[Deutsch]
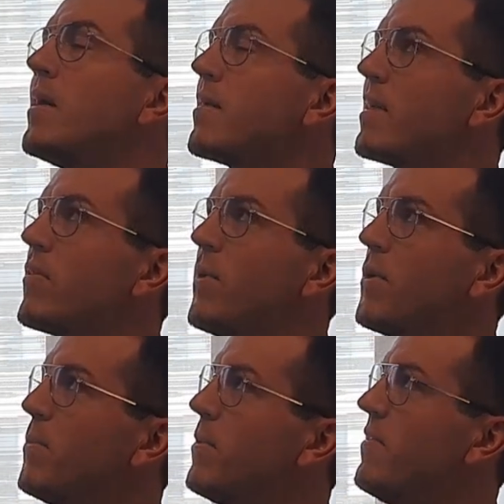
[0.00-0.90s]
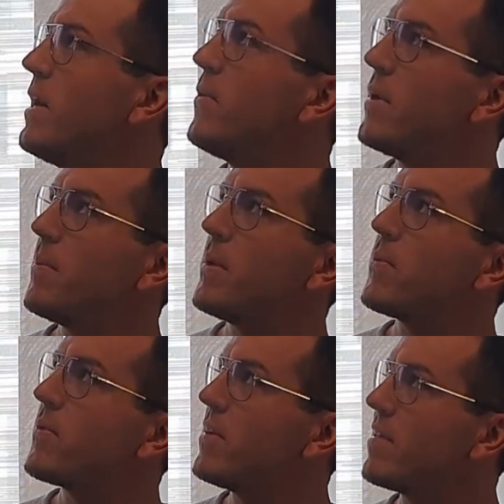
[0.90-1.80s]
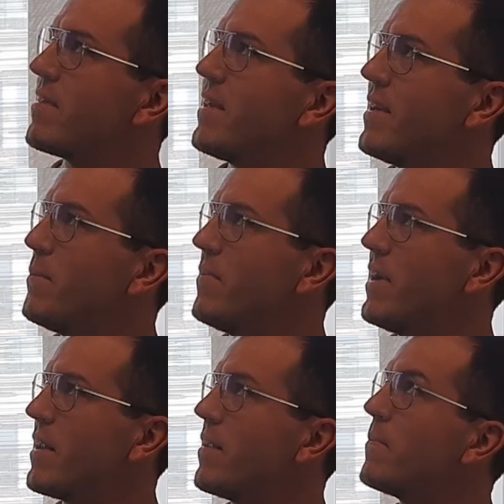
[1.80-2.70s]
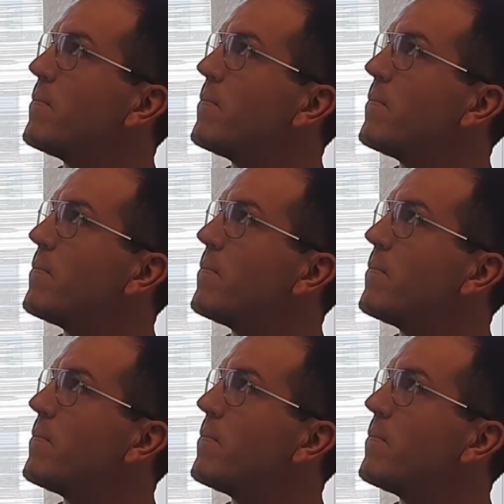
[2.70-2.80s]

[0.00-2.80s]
Es geht zwar heute um Bewertungen, aber du sollst jetzt nicht hier bewerten.